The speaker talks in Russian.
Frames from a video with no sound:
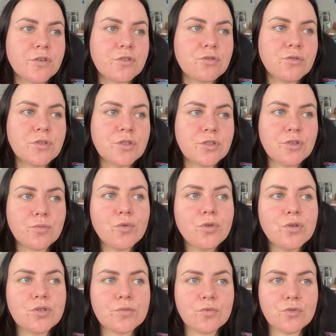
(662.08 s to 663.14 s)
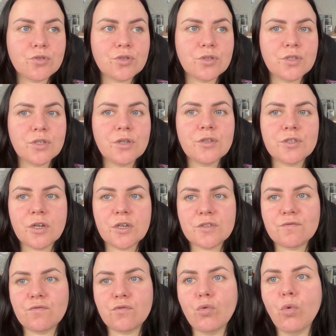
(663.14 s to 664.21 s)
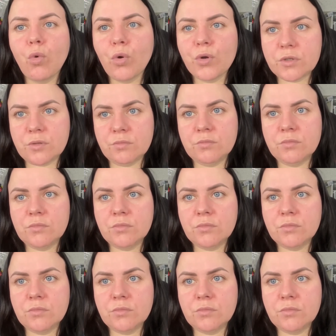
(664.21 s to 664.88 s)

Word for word: фракционный термолиз можно делать раз в год.